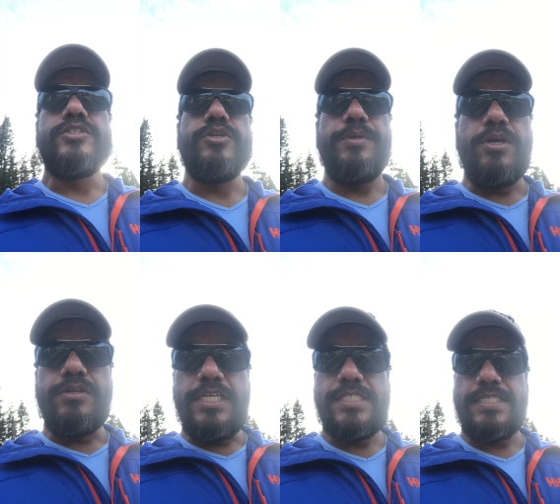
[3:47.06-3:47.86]
टू बी
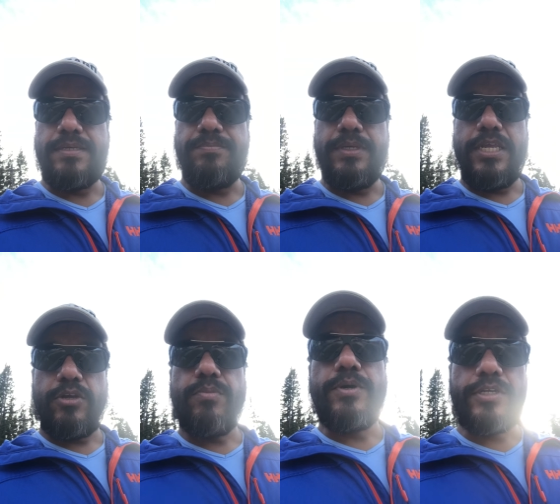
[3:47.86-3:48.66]
ऑनेस्ट मेरे
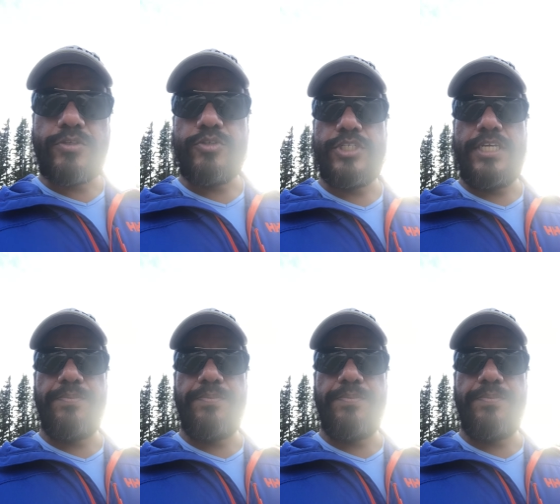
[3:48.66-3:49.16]
को बहुत खुशी है